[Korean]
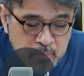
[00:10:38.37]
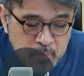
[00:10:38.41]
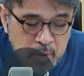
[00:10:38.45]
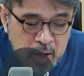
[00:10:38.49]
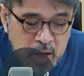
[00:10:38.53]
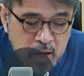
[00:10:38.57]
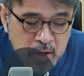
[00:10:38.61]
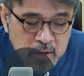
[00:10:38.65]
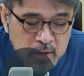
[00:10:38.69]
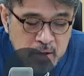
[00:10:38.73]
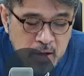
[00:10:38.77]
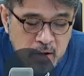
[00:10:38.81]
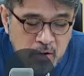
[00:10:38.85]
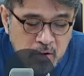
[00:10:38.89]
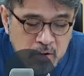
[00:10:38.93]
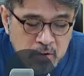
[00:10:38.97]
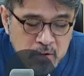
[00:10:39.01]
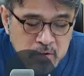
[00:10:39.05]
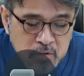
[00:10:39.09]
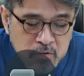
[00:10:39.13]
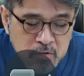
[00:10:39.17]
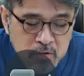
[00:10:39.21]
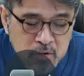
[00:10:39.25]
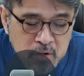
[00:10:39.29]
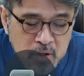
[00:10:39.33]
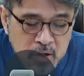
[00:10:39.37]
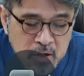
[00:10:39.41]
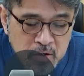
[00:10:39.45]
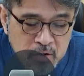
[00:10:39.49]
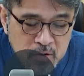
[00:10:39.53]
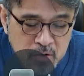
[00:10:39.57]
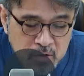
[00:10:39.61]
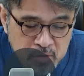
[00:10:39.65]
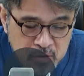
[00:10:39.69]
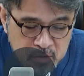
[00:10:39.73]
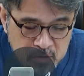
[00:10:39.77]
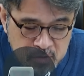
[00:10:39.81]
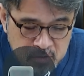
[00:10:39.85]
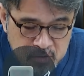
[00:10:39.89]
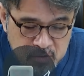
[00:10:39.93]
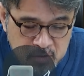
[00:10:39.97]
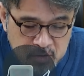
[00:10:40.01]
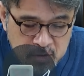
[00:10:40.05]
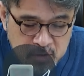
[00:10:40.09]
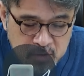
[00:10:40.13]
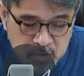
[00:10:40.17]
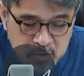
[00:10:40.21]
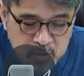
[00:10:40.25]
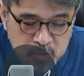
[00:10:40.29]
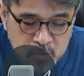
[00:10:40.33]
파리의 어느
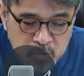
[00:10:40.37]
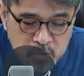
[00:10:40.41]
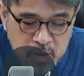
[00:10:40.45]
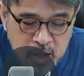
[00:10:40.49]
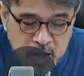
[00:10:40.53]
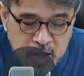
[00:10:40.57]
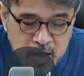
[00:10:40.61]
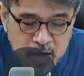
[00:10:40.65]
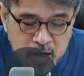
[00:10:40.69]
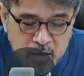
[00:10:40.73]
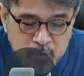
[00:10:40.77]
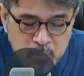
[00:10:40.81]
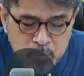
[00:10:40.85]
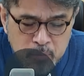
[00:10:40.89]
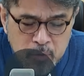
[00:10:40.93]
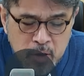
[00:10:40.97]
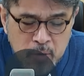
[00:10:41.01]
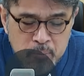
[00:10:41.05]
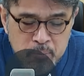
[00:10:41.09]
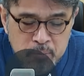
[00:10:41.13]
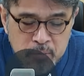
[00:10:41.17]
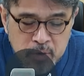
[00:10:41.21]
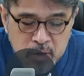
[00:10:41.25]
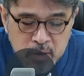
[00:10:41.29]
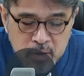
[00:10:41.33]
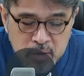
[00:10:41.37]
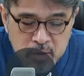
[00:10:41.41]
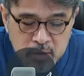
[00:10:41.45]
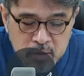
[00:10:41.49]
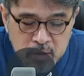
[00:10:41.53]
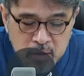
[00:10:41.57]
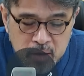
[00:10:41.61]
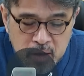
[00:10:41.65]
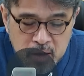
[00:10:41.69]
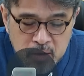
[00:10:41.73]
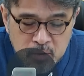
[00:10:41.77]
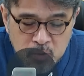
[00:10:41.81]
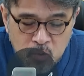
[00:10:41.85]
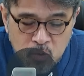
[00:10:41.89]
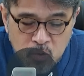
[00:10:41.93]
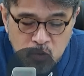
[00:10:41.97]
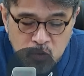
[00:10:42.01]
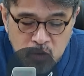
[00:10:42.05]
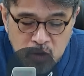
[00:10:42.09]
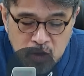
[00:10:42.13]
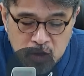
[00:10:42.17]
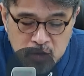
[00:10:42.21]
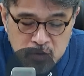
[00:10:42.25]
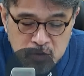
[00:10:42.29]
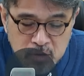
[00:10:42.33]
식당이었는지 그리고 대략 몇 명이 들어가는
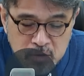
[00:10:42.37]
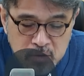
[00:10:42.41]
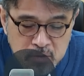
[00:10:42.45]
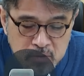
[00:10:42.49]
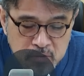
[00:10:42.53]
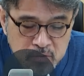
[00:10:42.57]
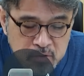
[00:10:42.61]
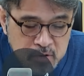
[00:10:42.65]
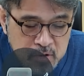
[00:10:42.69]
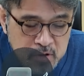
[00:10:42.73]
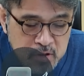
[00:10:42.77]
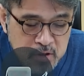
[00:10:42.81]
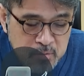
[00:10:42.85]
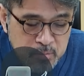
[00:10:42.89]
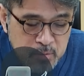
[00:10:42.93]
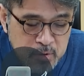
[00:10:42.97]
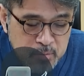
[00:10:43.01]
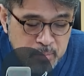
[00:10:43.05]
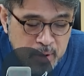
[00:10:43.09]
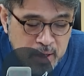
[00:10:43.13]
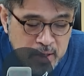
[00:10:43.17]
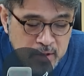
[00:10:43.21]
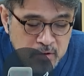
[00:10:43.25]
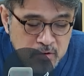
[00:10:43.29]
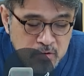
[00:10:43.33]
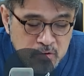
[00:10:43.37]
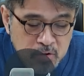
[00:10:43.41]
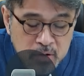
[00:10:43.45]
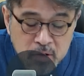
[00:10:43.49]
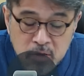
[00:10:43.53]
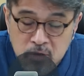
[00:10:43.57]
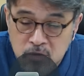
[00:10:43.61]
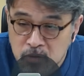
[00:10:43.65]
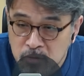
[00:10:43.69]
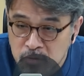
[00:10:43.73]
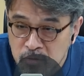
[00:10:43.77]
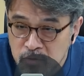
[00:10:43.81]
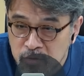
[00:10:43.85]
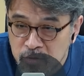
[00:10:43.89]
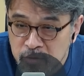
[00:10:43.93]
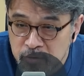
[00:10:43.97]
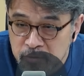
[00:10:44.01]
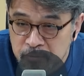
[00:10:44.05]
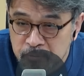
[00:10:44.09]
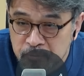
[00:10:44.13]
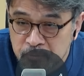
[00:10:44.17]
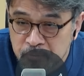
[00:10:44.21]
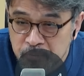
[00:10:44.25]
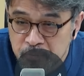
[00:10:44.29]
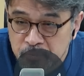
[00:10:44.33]
공간이었는지 이미 많이 전해졌어요.
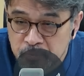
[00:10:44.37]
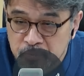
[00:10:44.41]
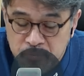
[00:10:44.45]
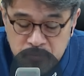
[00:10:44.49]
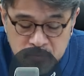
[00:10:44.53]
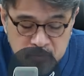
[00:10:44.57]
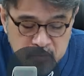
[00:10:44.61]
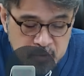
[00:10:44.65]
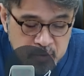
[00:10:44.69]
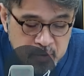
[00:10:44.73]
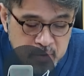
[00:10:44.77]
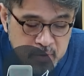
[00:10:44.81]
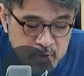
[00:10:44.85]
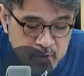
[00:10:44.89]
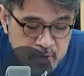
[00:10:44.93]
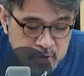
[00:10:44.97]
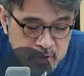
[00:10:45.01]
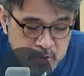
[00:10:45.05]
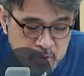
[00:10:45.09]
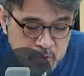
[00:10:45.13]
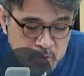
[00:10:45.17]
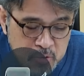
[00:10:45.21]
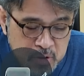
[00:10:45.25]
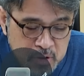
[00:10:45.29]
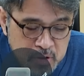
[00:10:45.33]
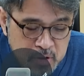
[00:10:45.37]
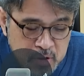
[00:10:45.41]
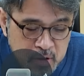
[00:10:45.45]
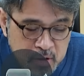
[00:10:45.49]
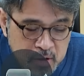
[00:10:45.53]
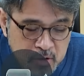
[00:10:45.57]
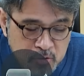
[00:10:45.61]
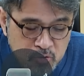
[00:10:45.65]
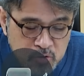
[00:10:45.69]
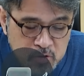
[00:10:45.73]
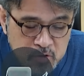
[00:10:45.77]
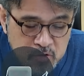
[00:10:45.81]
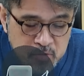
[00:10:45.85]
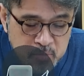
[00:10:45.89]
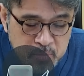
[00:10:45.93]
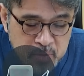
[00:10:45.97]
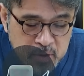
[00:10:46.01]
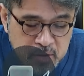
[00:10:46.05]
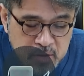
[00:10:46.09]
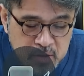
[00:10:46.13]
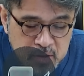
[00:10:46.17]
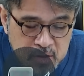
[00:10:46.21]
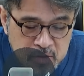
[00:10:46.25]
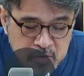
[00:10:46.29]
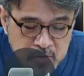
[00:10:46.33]
그리고 인터넷
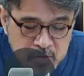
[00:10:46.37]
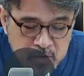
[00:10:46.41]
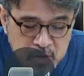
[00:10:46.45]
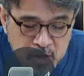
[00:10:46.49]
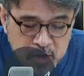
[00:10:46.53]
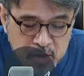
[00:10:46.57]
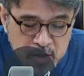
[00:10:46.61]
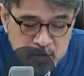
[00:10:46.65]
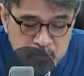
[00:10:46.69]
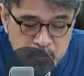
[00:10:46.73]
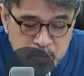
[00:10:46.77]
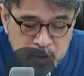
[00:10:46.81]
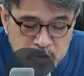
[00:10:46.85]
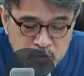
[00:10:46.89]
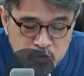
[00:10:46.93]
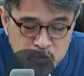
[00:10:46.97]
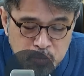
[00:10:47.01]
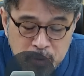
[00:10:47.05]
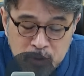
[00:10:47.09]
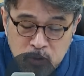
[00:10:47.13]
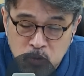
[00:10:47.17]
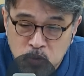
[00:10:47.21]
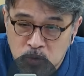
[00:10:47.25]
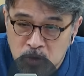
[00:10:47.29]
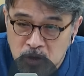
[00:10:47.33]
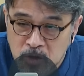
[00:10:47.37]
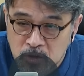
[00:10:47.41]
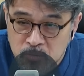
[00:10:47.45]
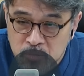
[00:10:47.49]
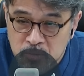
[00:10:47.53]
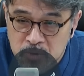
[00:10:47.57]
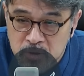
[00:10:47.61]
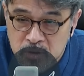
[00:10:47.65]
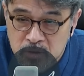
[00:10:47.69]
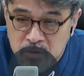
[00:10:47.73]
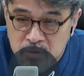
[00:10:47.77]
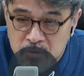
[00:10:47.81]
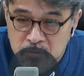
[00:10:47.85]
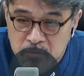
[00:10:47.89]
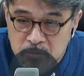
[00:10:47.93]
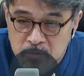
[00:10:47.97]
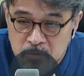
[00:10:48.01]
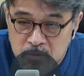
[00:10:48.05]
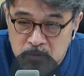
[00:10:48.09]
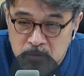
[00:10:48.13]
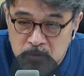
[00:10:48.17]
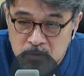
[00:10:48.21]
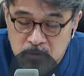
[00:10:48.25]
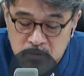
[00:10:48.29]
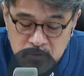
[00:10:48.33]
뒤지면 이 식당의 메뉴판도 나옵니다.
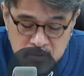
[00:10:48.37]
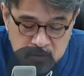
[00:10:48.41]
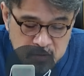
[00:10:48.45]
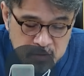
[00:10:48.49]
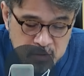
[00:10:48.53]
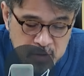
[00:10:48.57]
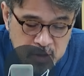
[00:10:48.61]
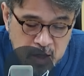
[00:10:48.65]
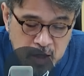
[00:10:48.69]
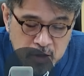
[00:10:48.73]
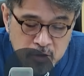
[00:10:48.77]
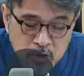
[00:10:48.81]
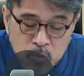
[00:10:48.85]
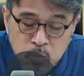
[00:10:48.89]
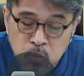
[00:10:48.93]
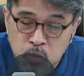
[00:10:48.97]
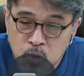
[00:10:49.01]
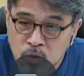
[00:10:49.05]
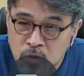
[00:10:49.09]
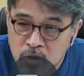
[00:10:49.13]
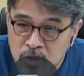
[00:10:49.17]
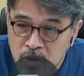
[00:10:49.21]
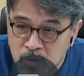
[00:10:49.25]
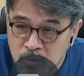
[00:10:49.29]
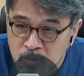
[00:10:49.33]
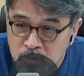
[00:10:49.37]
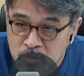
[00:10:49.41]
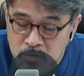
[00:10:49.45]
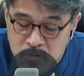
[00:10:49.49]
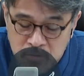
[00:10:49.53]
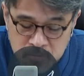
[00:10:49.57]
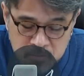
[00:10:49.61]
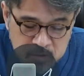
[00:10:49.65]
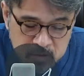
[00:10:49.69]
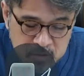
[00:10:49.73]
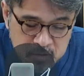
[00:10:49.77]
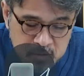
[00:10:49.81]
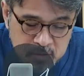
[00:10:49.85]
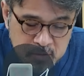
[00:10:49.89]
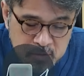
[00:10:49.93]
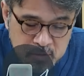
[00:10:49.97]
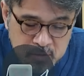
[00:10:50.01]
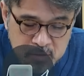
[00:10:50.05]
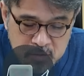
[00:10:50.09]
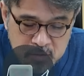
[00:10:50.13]
가격표가 나오는 겁니다.